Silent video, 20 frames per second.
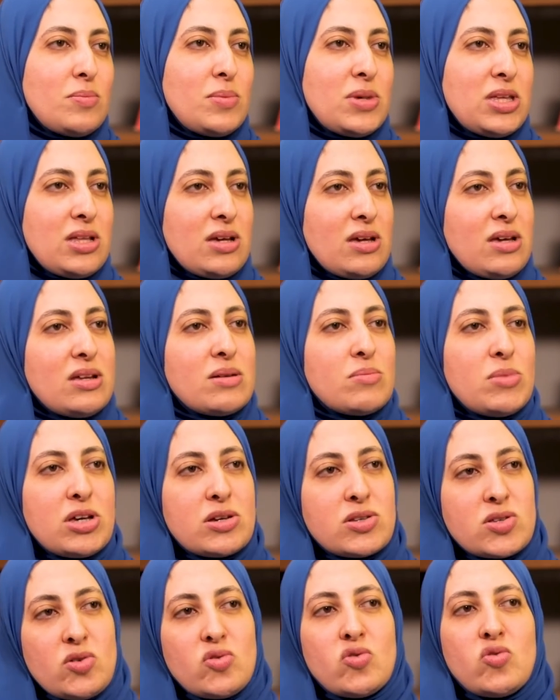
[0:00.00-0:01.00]
من غير ما
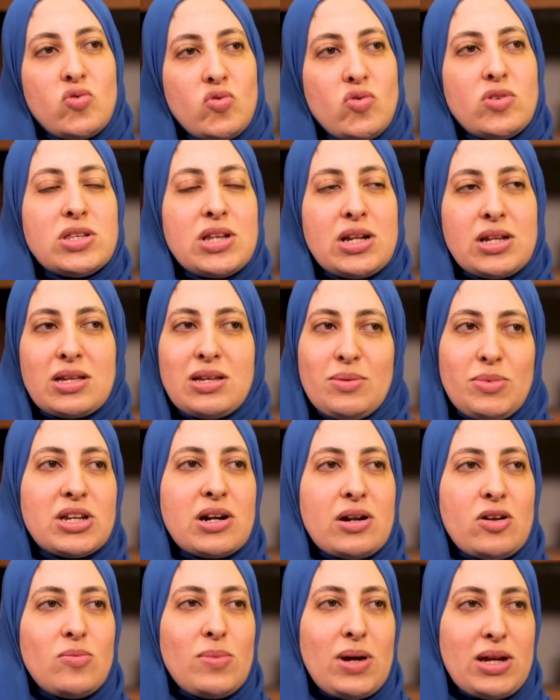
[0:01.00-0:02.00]
يكسروا الرولز
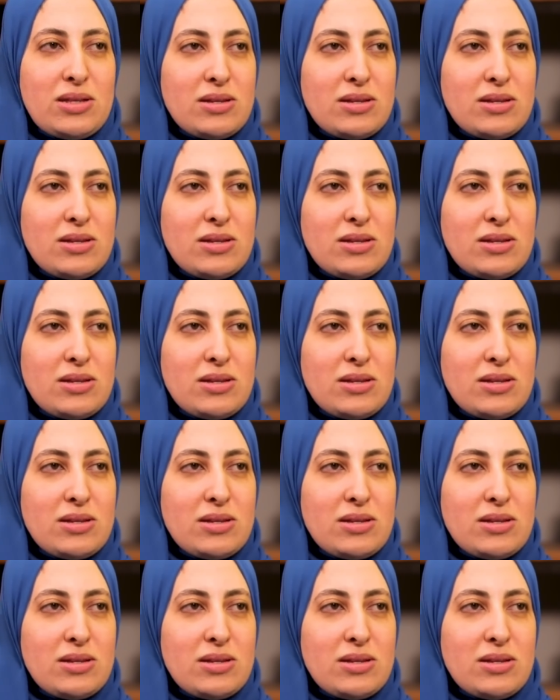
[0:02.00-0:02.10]
الكبيره اللي هم